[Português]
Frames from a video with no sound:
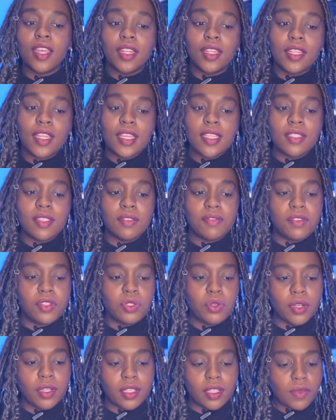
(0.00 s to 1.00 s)
nesse
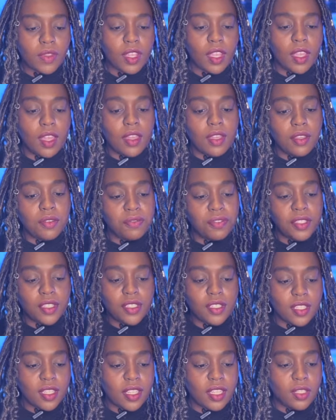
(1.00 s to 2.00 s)
vídeo aqui. Enfim,
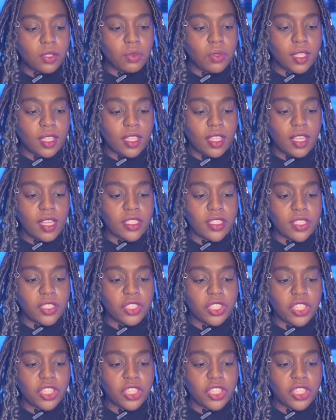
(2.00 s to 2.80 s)
seguindo aqui, a gente